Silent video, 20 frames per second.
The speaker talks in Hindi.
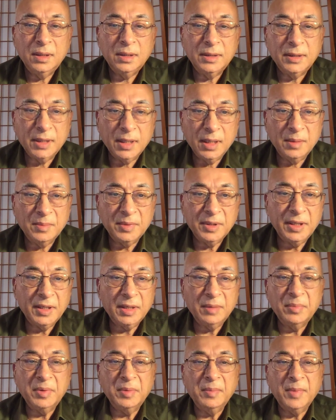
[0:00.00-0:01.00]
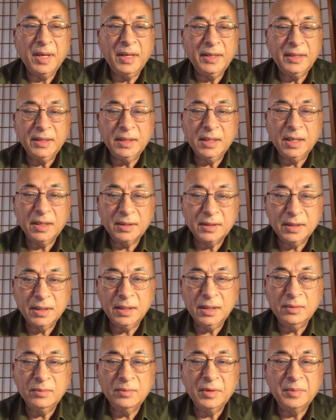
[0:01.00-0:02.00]
या हम कहें कि बीमारी का
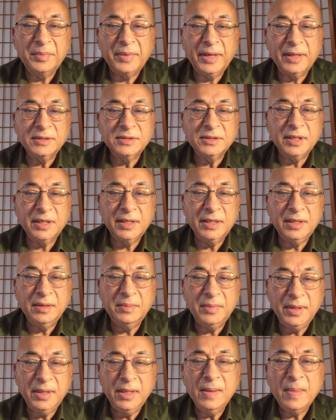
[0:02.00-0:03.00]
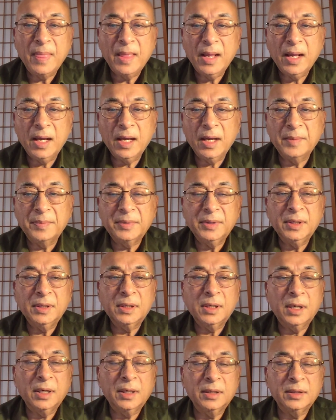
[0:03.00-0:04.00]
डर व बेचैनी भी आपकी
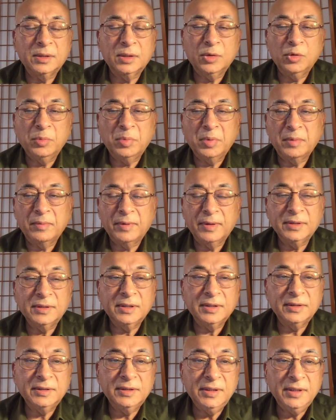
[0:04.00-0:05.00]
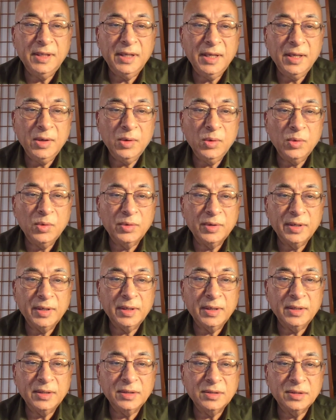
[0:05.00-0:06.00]
एकाग्रता को प्रभावित करती है और
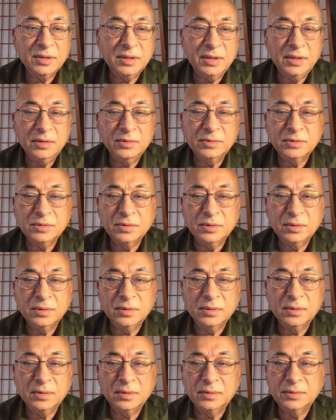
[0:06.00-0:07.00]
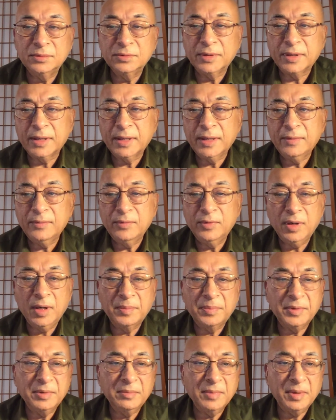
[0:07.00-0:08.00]
इंटर्न जो है वो
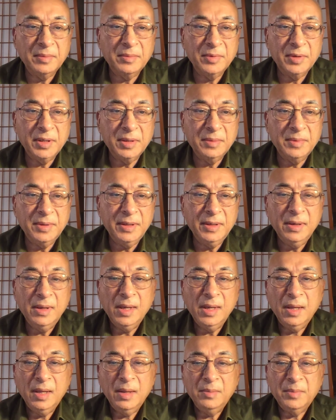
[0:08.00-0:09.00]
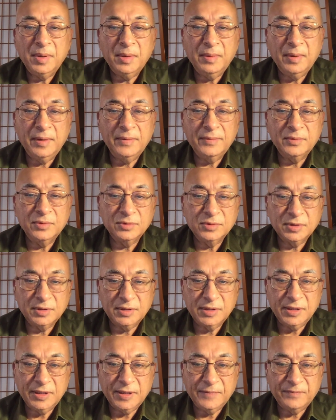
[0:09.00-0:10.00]
आपकी मेमोरी भी प्रभावित हो
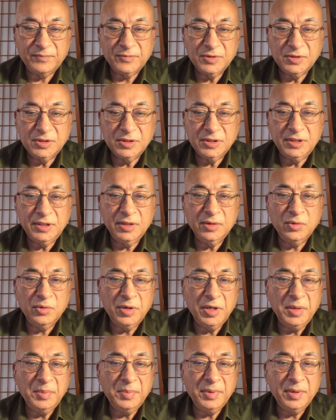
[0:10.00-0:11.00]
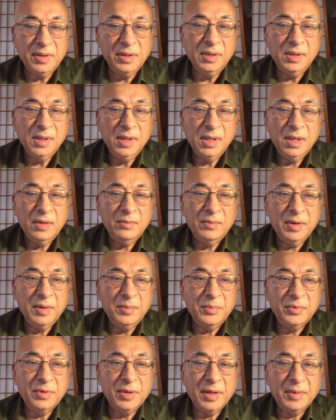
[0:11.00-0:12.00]
सकती है सीनियर होने पर वह
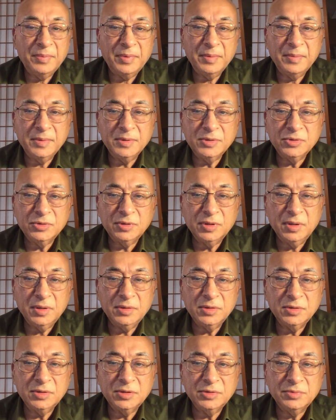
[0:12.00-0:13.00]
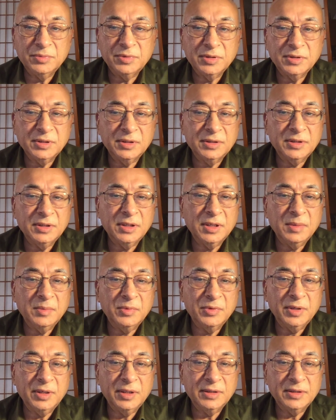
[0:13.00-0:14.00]
बुढ़ापे में स्वतः स्मरण शक्ति कम
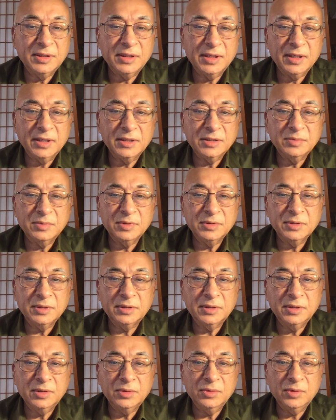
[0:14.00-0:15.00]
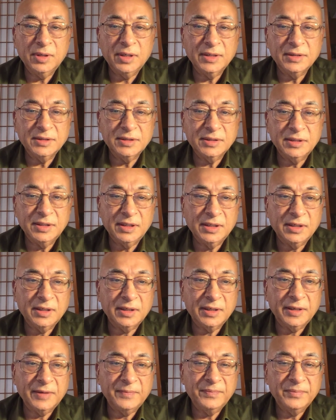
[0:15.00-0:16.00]
होने लगती है स्मरण शक्ति को कैसे ठीक
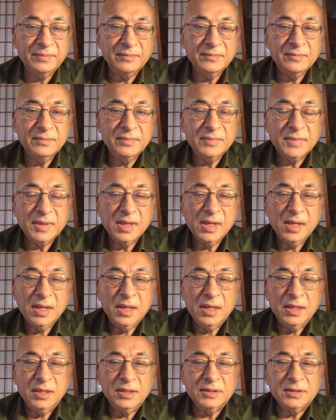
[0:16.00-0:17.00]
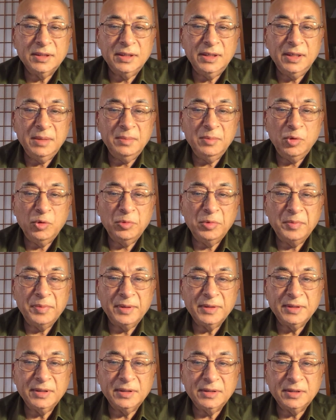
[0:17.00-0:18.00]
करें इसके लिए हम
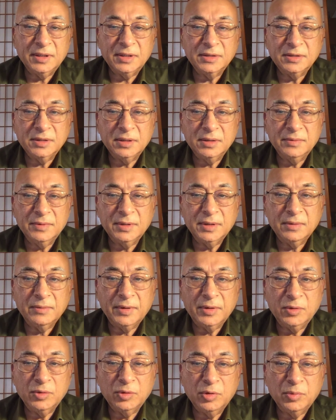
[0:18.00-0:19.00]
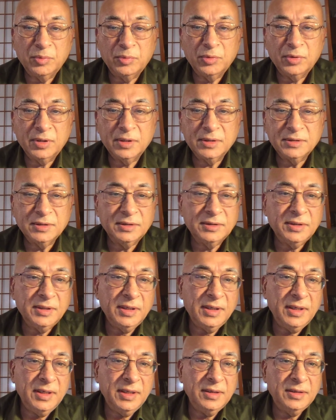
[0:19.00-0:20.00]
होम्योपैथिक टिंचर व दवाइयों का प्रयोग कर सकते
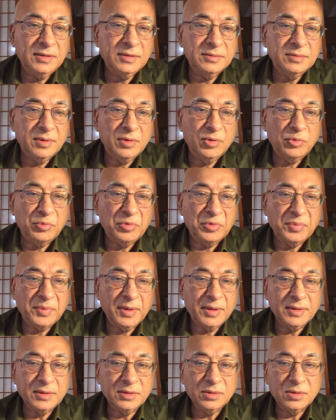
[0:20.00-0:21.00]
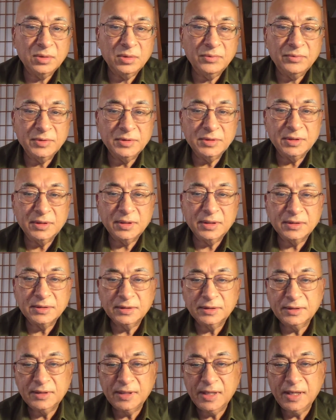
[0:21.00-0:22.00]
हैं इसमें होम्योपैथ को विजिट कर
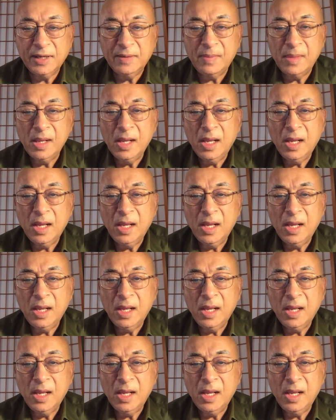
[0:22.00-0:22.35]
सकते हैं